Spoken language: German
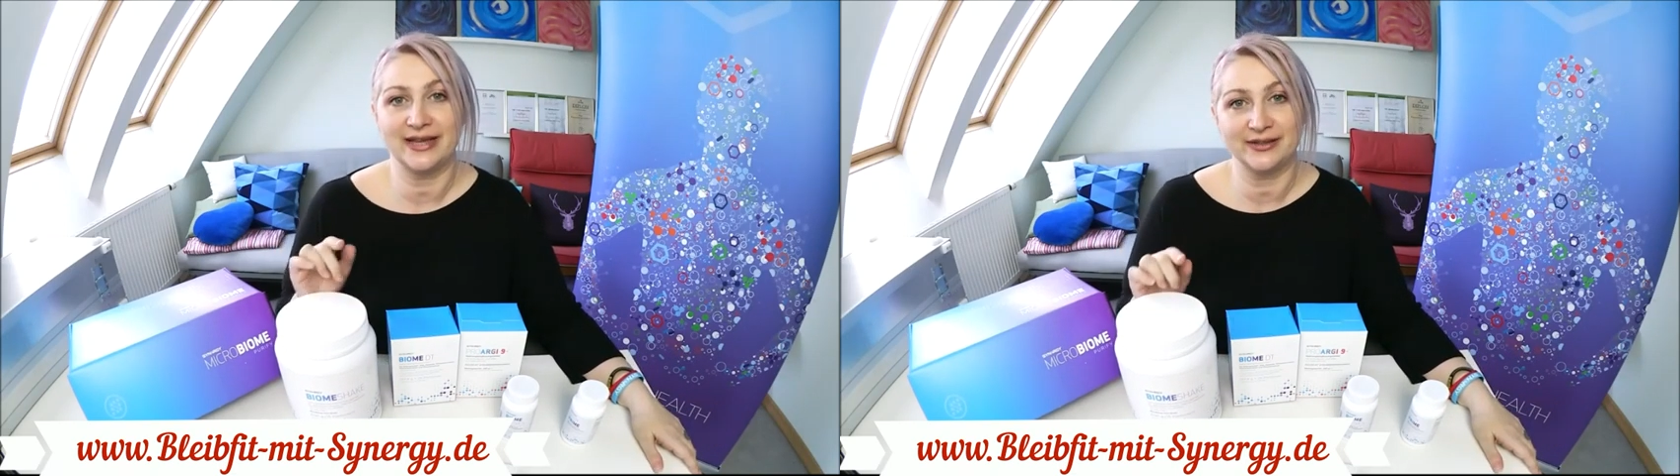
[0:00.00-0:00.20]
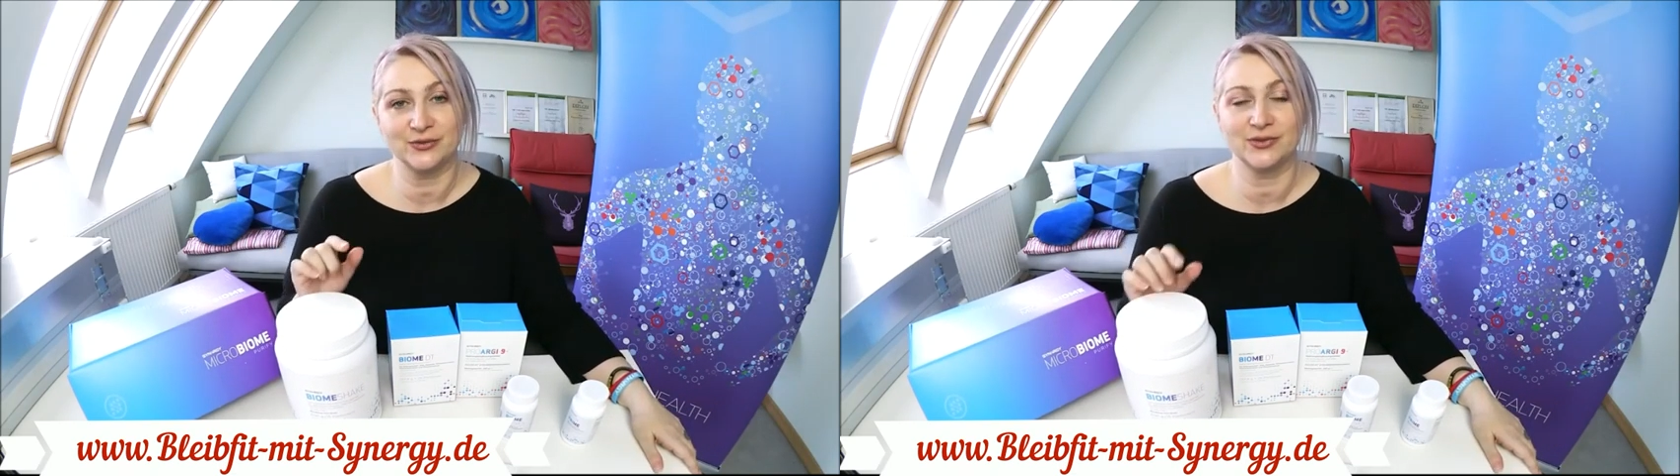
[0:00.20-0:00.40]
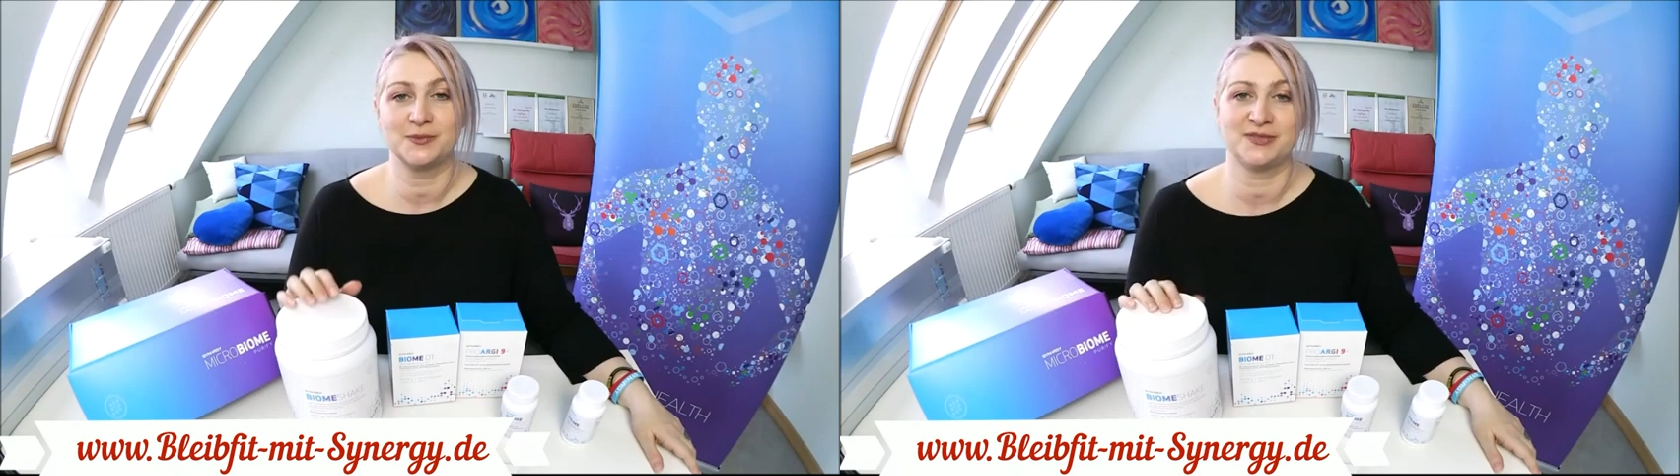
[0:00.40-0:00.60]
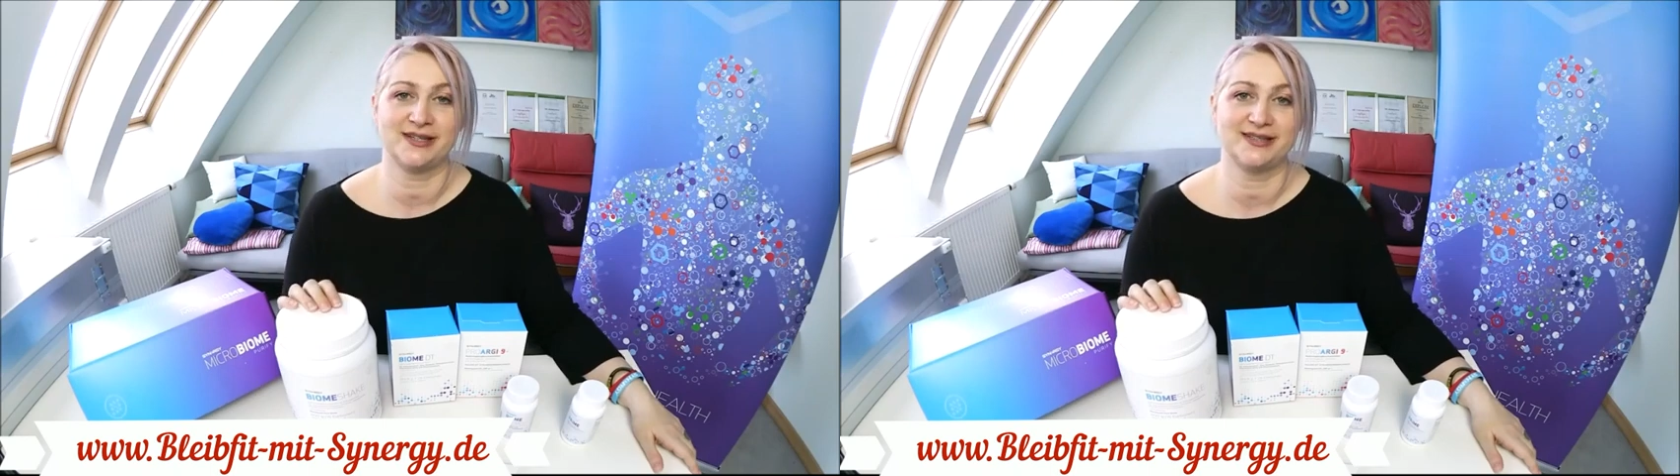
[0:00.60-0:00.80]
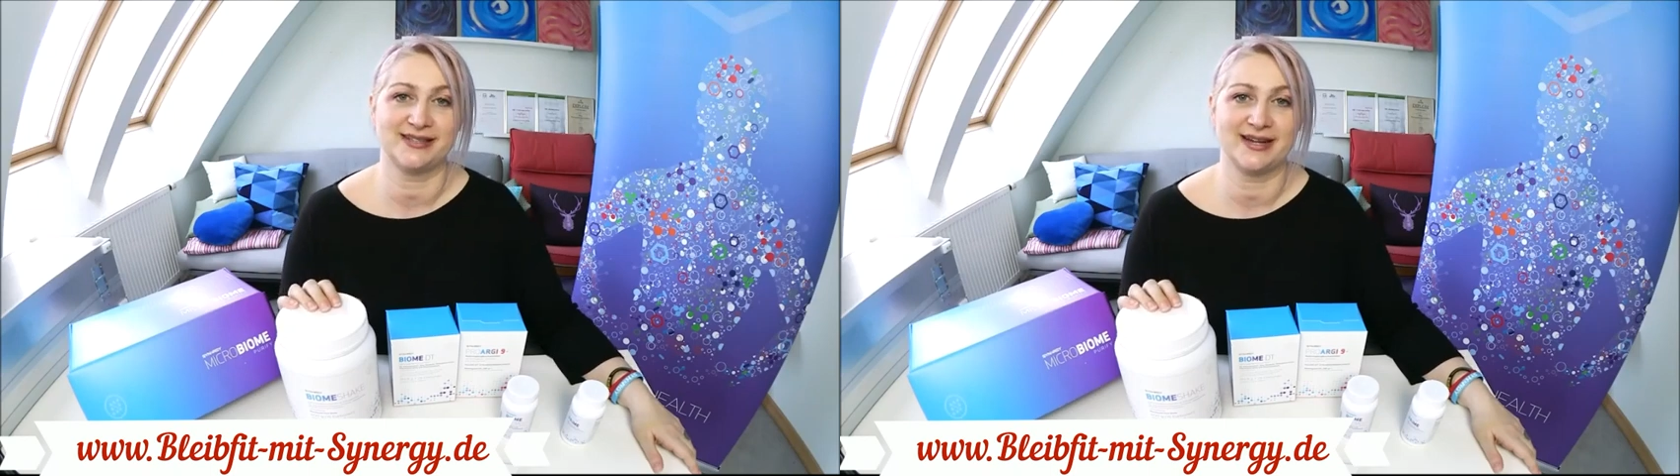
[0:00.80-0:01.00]
dazu gibt es
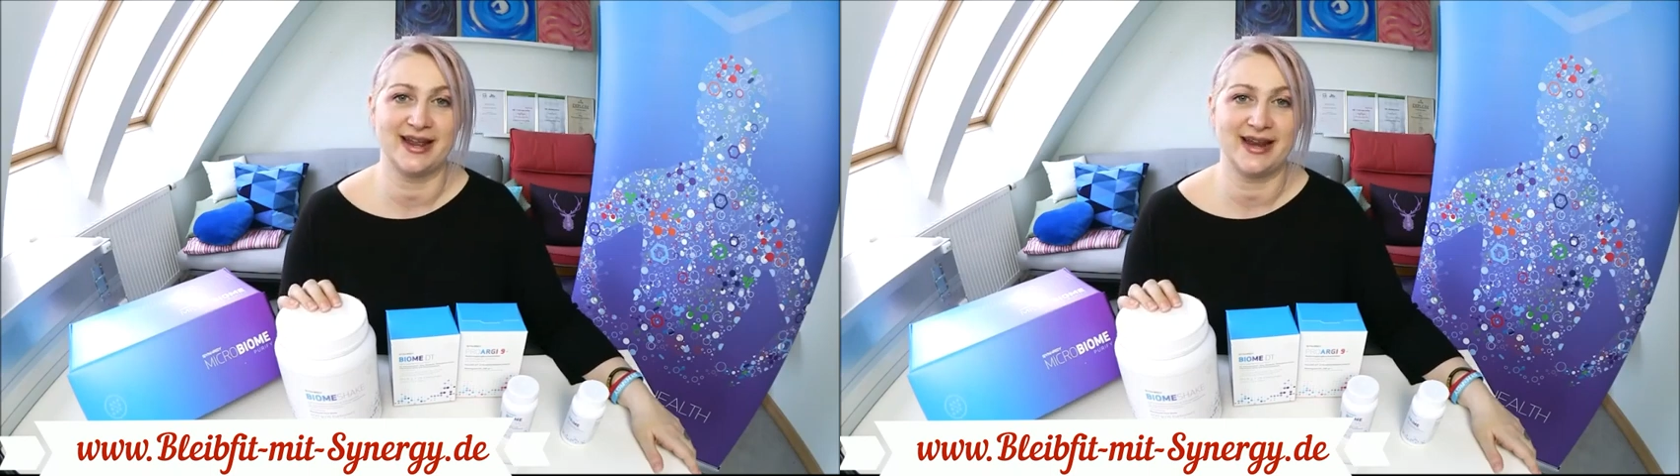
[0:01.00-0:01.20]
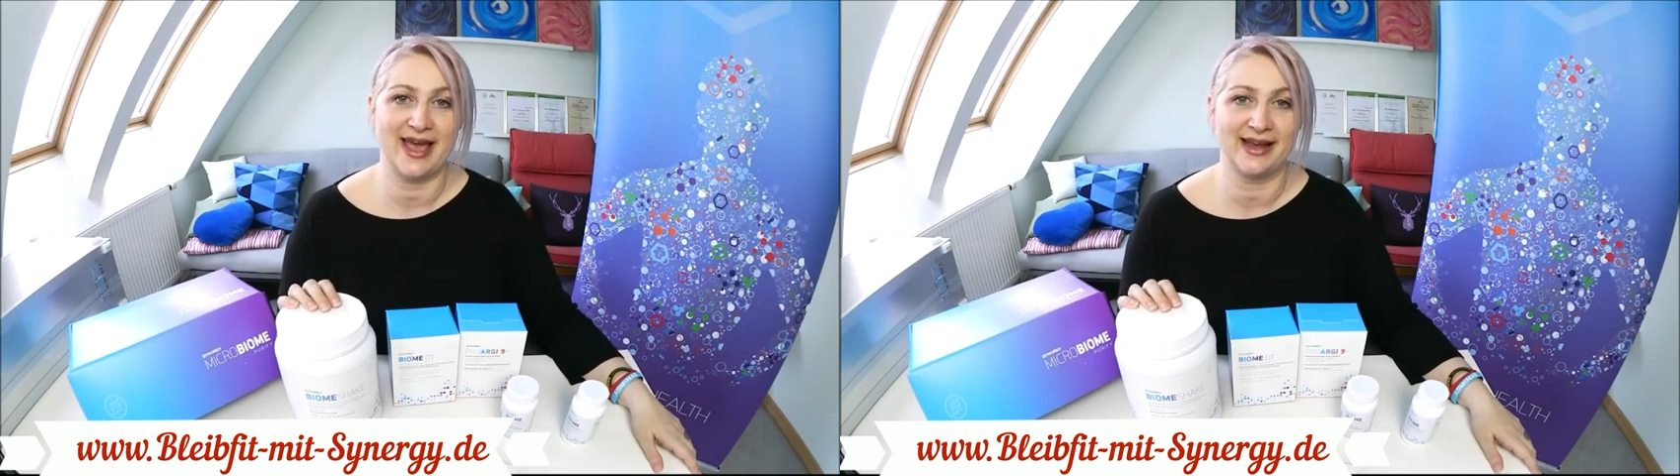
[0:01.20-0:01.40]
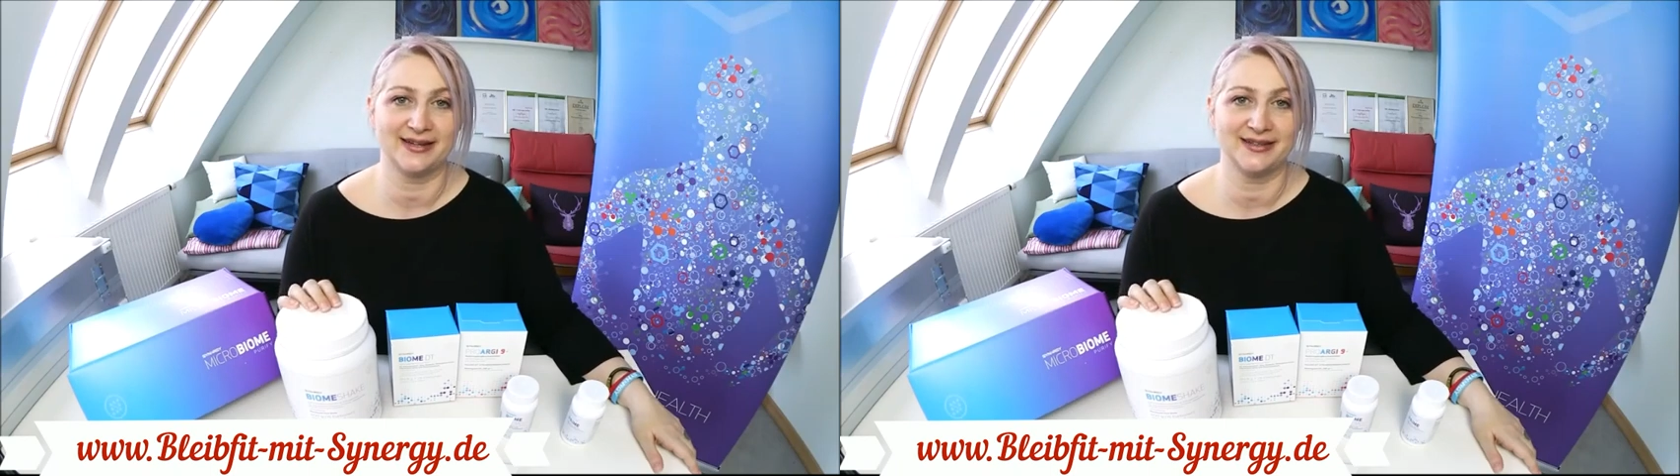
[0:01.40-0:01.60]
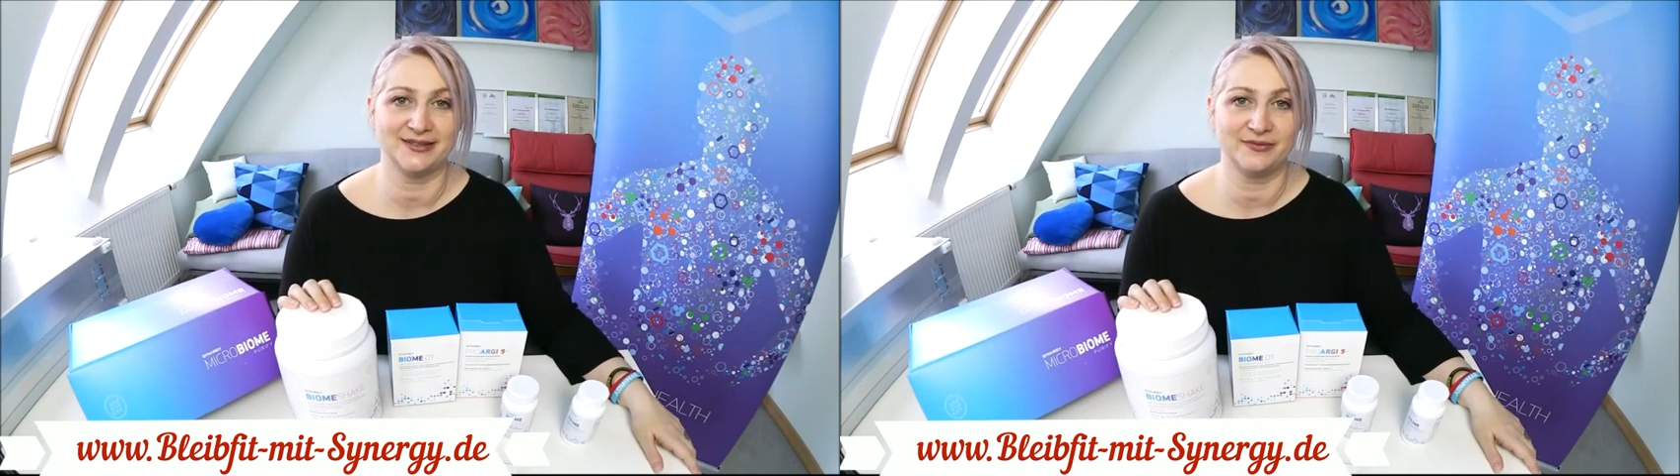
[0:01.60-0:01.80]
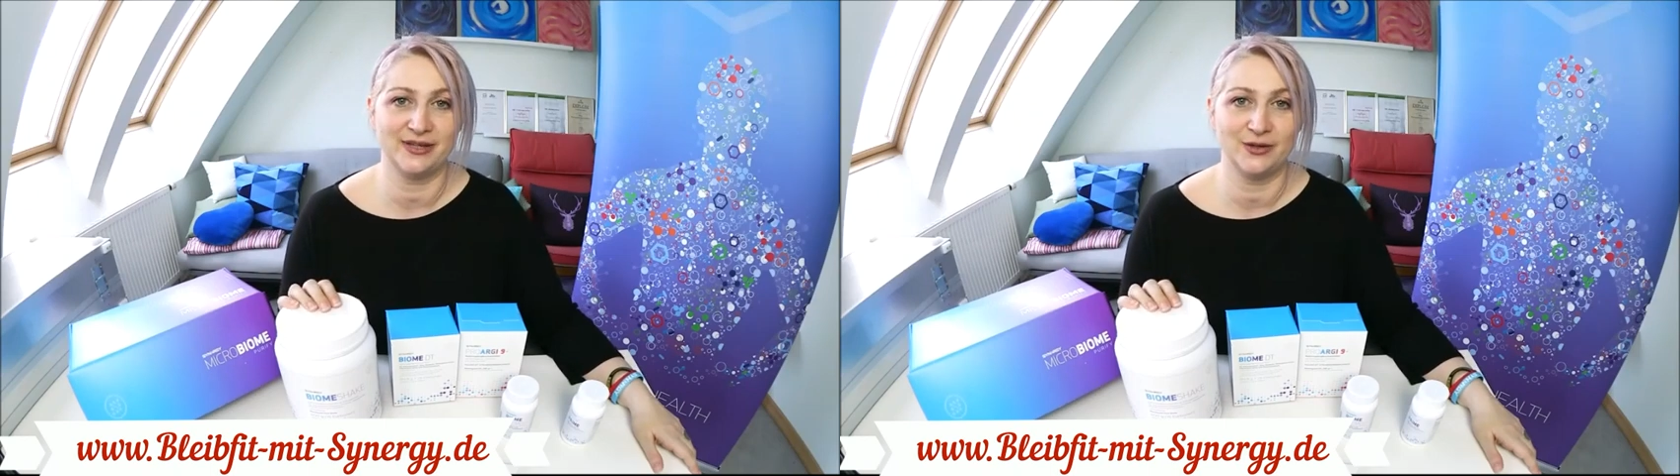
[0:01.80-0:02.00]
jetzt dann ein
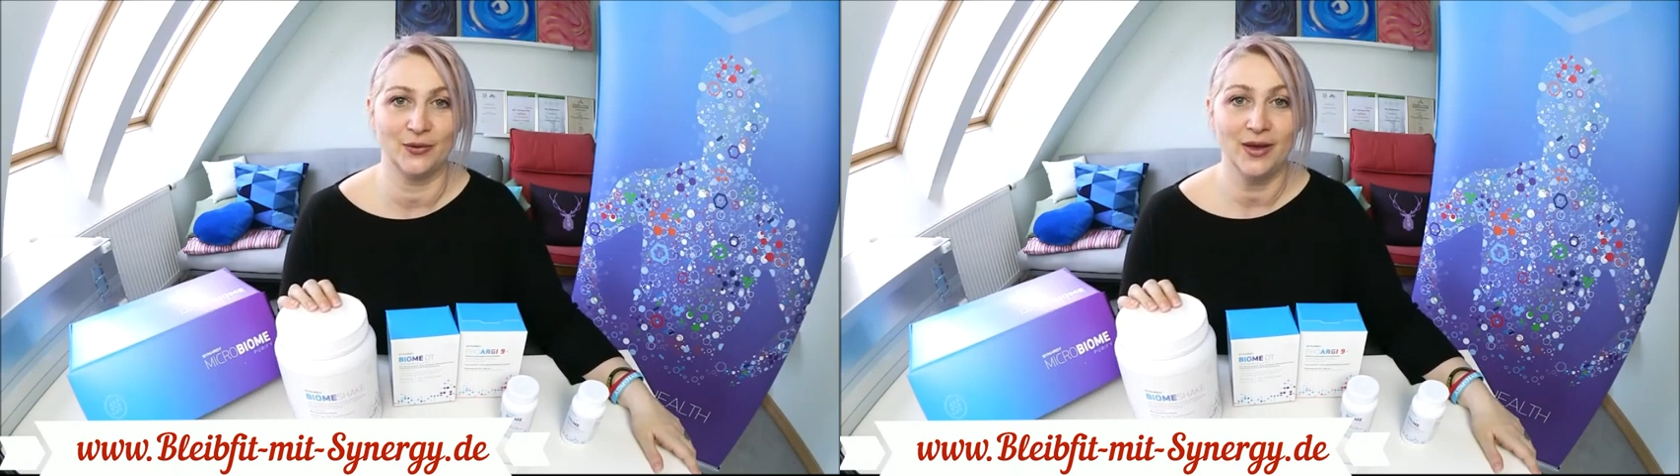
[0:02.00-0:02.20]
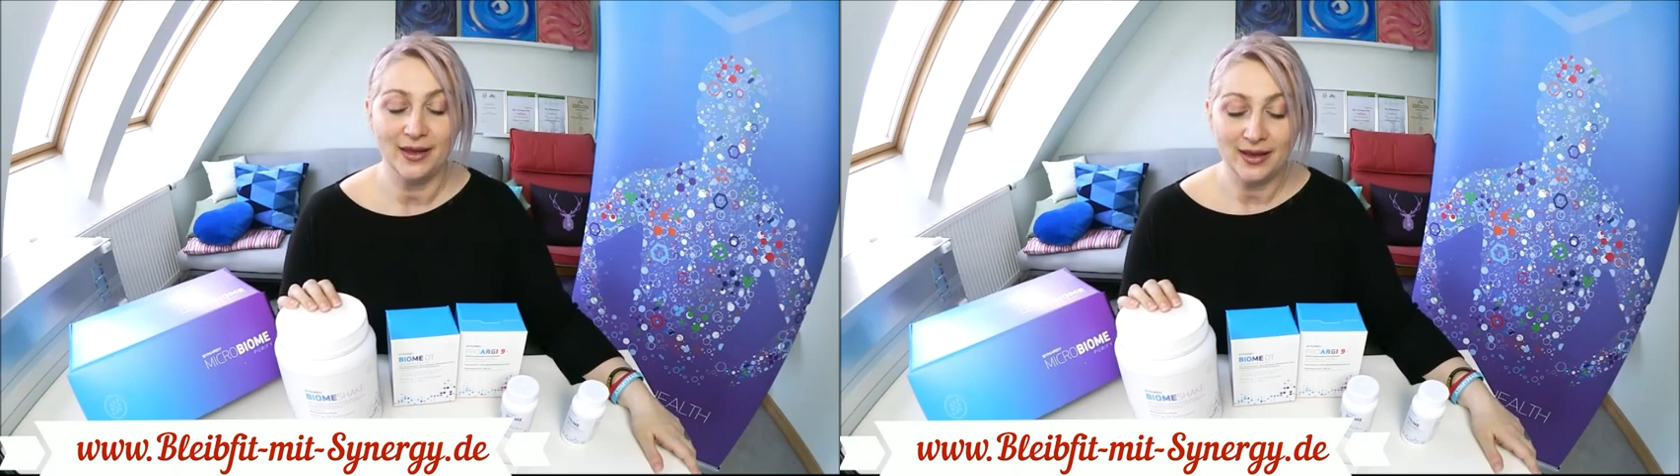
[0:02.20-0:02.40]
eigenes Video.